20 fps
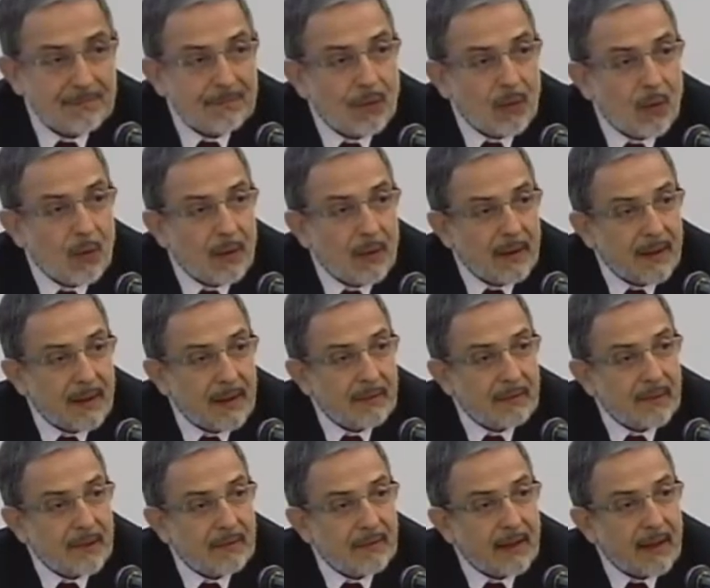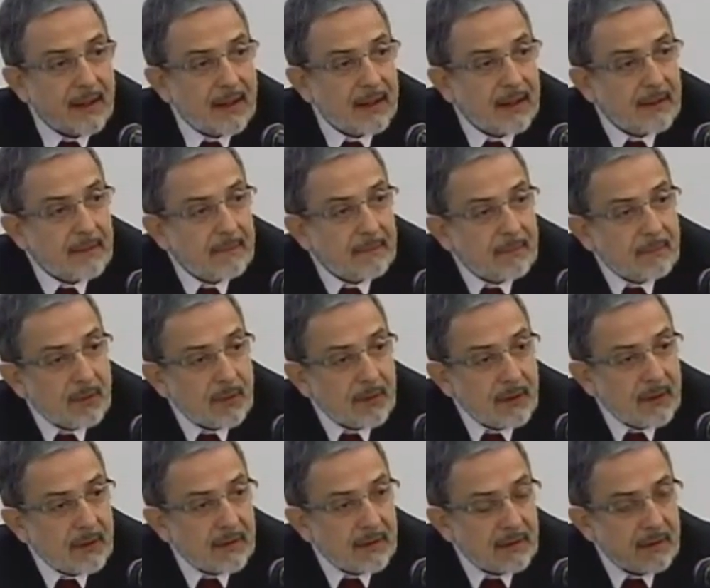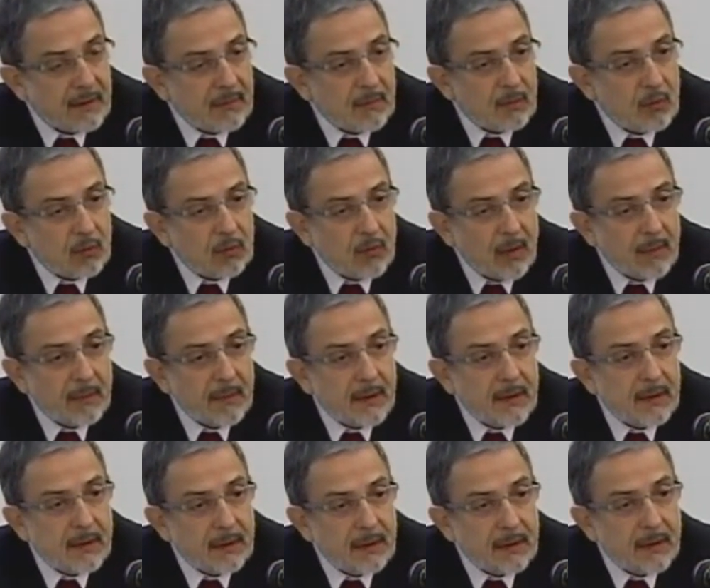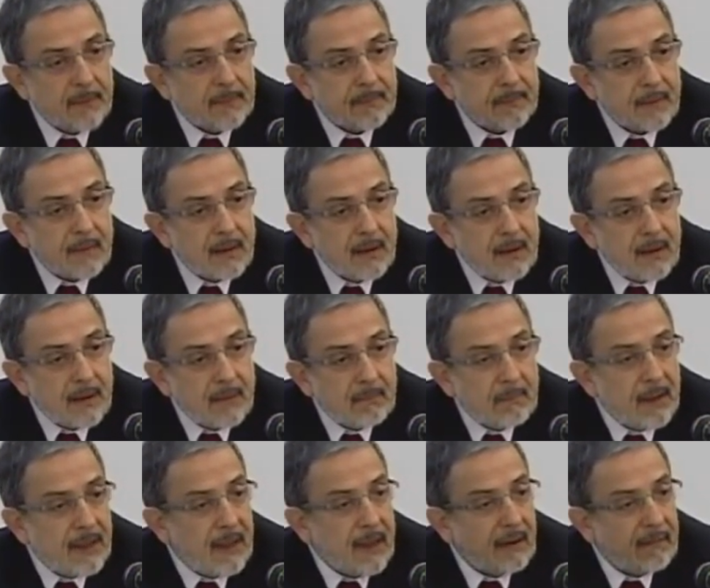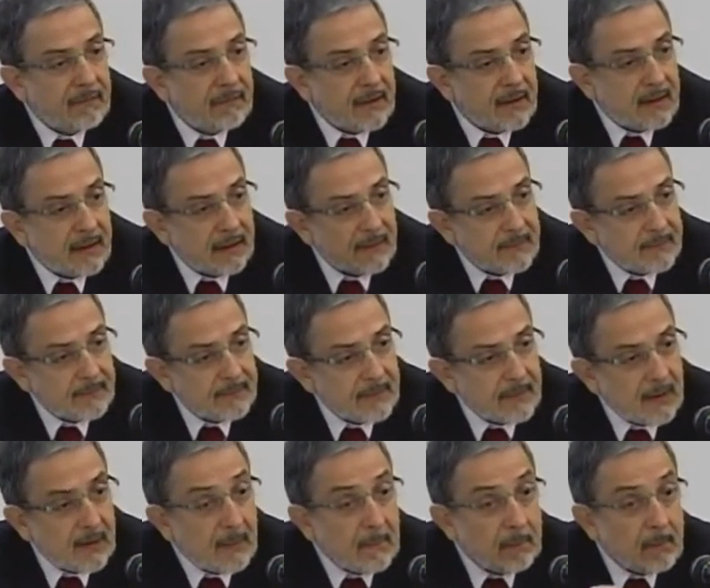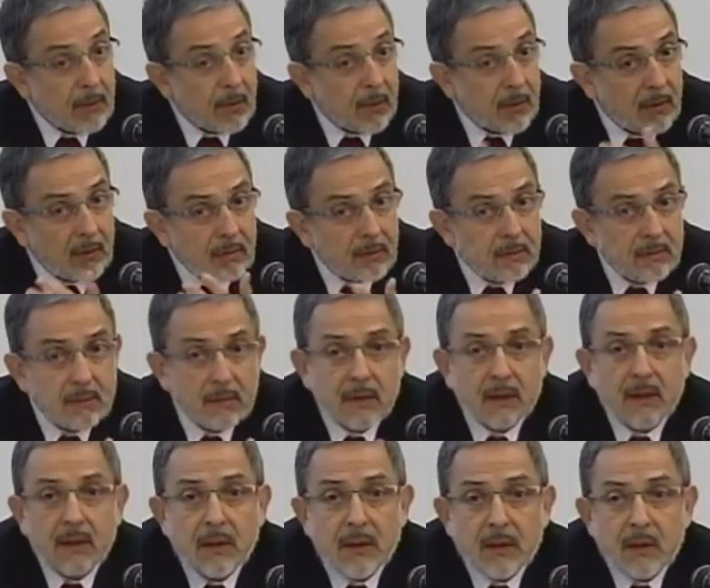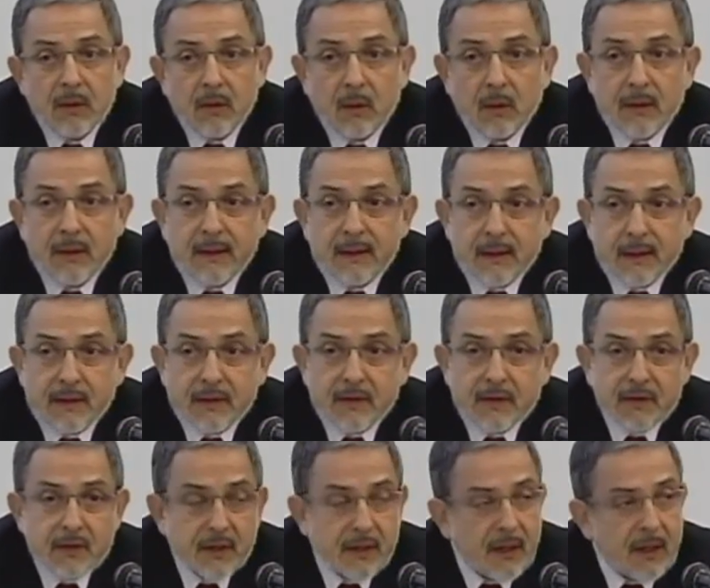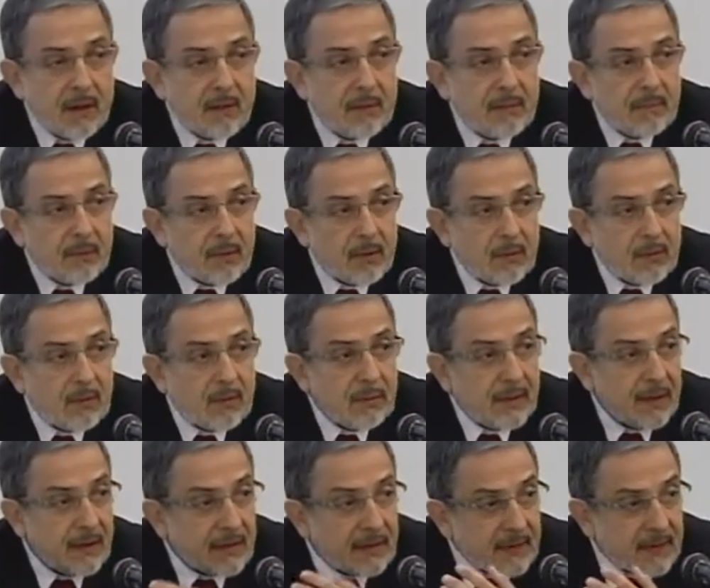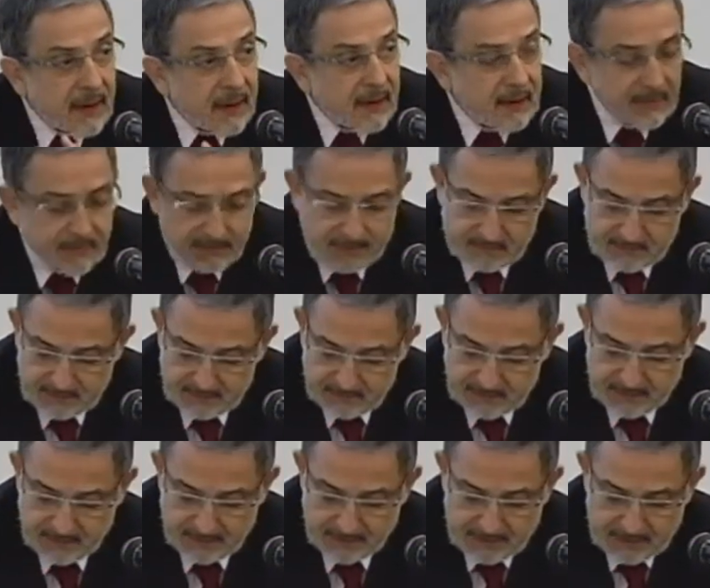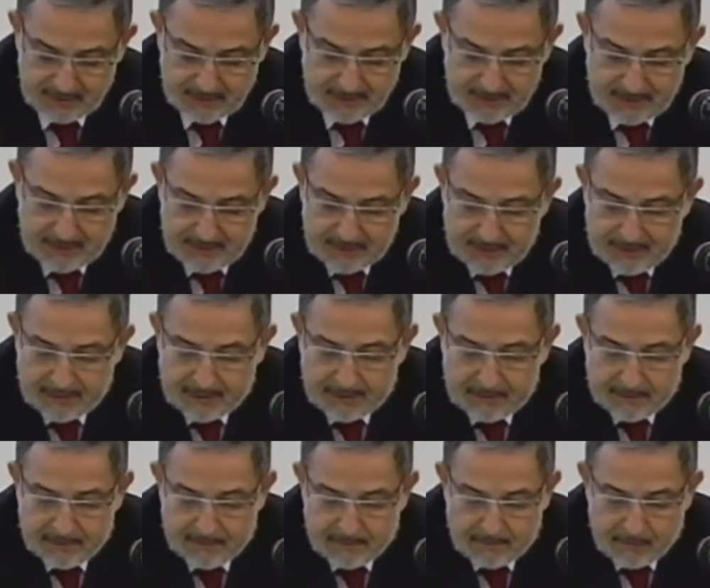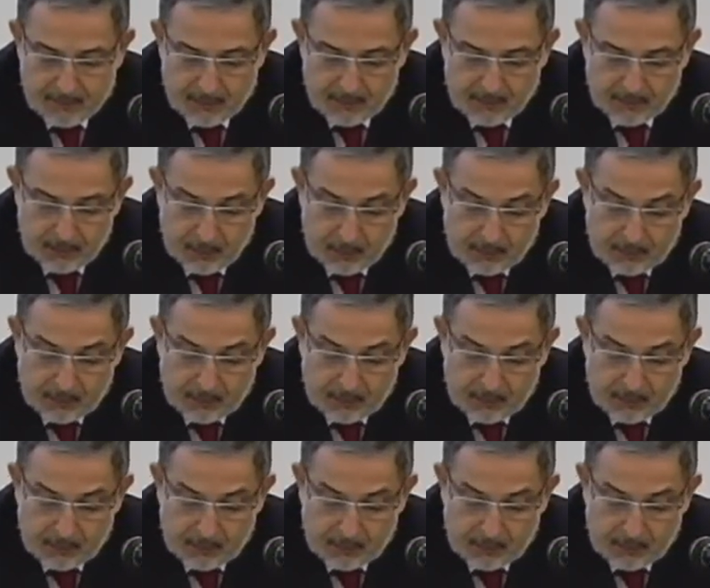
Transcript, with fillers: pública e privada poderia ser mutuamente benéfica, em prol do interesse geral, em prol do bem-estar, né? em prol do